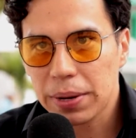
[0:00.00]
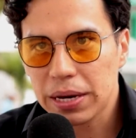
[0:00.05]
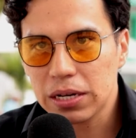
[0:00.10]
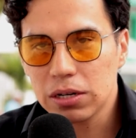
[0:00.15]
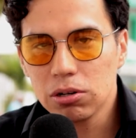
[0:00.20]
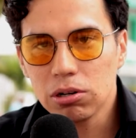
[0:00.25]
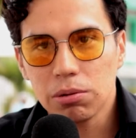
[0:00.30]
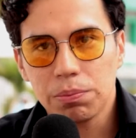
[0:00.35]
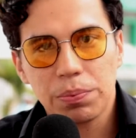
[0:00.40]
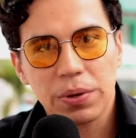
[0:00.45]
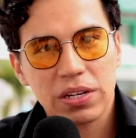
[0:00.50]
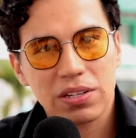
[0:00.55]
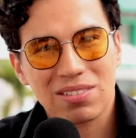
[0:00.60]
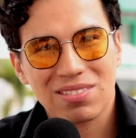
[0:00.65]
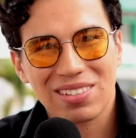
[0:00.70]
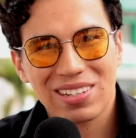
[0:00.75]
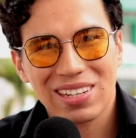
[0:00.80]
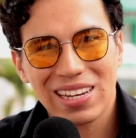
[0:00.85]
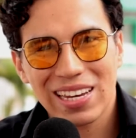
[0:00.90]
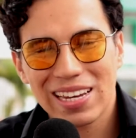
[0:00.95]
Pero
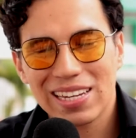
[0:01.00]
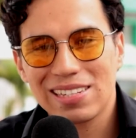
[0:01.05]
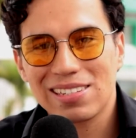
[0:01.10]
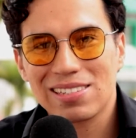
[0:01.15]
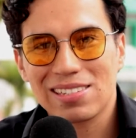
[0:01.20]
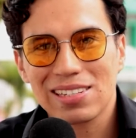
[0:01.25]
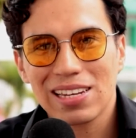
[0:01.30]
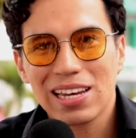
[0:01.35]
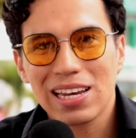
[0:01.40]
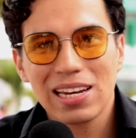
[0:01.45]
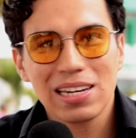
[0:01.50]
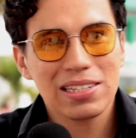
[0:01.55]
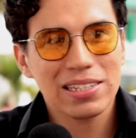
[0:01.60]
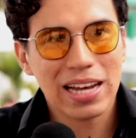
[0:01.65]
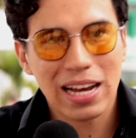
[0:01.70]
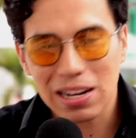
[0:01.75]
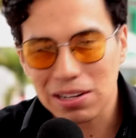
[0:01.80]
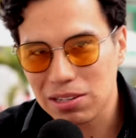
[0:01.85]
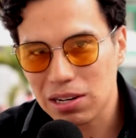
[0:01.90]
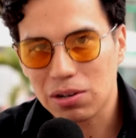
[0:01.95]
pues es
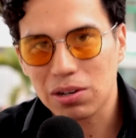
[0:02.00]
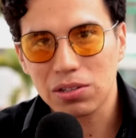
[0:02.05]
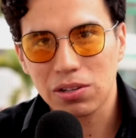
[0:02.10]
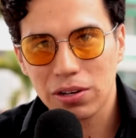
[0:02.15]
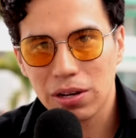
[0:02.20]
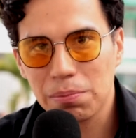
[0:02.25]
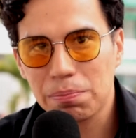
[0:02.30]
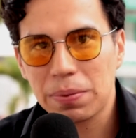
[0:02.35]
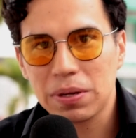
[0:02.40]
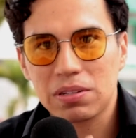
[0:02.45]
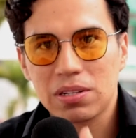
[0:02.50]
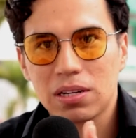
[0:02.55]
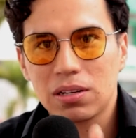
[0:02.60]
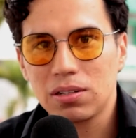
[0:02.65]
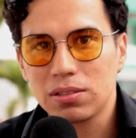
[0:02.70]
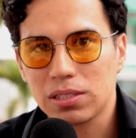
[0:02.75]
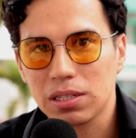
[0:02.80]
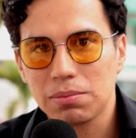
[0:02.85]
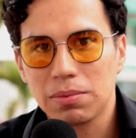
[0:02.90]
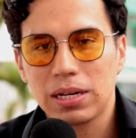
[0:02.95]
ya, ya cuando había
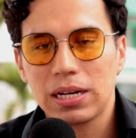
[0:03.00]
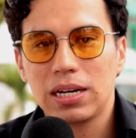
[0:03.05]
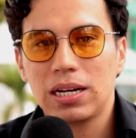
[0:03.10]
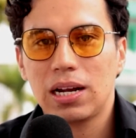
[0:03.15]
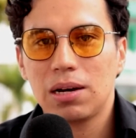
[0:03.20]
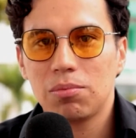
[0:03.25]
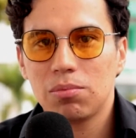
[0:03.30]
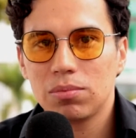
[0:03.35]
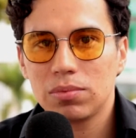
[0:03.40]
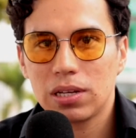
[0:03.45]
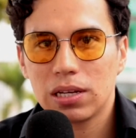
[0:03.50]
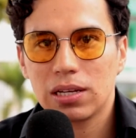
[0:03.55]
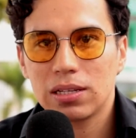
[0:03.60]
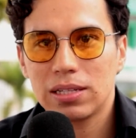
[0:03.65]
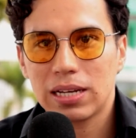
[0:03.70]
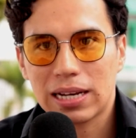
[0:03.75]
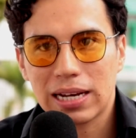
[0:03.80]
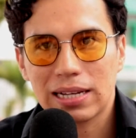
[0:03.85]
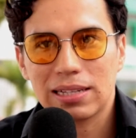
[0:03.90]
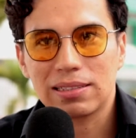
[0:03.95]
empezado el tema de,
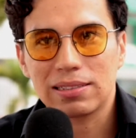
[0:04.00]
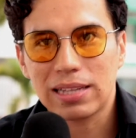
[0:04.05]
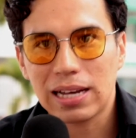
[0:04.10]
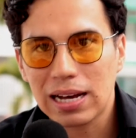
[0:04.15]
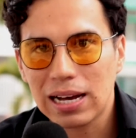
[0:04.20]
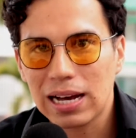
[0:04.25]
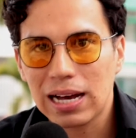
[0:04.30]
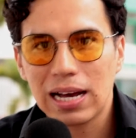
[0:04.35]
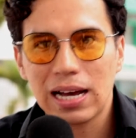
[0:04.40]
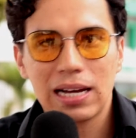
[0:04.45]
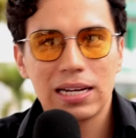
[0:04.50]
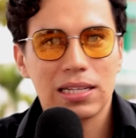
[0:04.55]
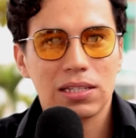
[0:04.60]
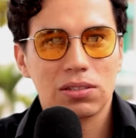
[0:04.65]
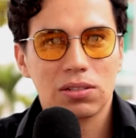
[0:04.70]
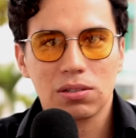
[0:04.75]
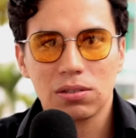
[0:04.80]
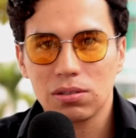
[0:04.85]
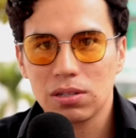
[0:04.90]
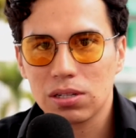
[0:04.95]
de cantar y
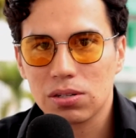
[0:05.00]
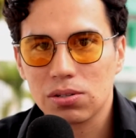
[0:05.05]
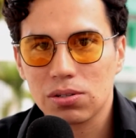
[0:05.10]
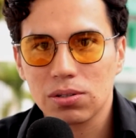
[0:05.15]
todo